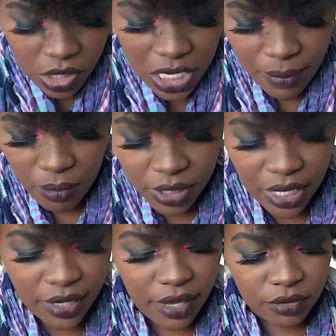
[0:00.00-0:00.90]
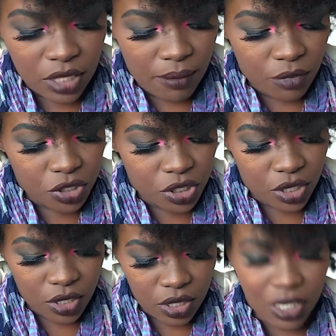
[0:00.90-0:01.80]
Dá pra botar dentro da
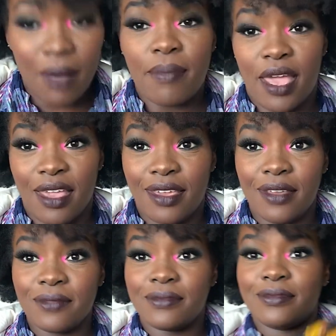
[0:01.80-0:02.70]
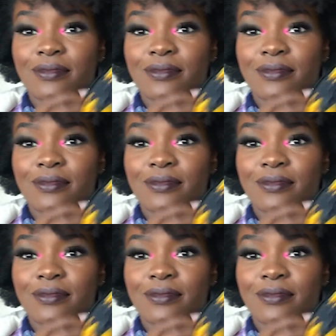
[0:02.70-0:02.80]
mochila, da bag.